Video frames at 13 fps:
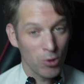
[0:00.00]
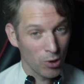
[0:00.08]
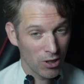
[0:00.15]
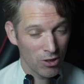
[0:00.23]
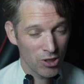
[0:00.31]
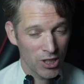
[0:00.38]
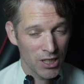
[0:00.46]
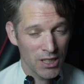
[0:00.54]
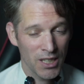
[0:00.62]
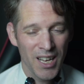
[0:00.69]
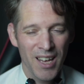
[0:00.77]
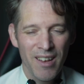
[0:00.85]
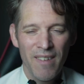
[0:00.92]
de, kanji,
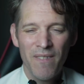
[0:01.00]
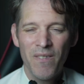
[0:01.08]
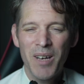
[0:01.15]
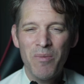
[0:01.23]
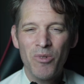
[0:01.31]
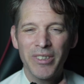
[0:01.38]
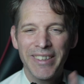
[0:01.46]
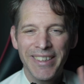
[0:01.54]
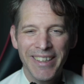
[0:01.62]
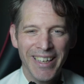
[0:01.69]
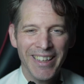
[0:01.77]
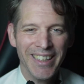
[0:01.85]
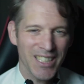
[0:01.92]
vraiment
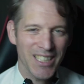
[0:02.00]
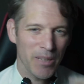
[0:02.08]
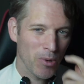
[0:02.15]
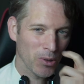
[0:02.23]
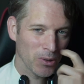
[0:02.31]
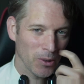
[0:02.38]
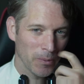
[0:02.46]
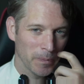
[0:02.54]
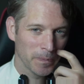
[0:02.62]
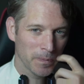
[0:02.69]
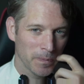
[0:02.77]
très très important.